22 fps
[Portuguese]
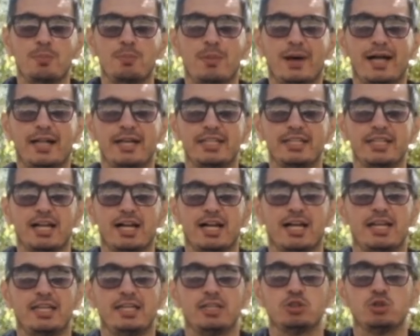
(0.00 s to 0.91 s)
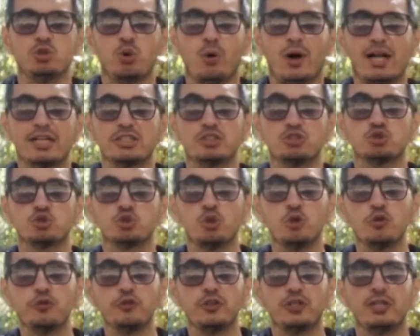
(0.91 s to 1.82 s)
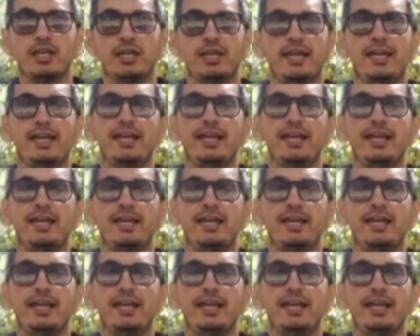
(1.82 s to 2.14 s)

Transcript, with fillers: Maria Eduarda Stuff,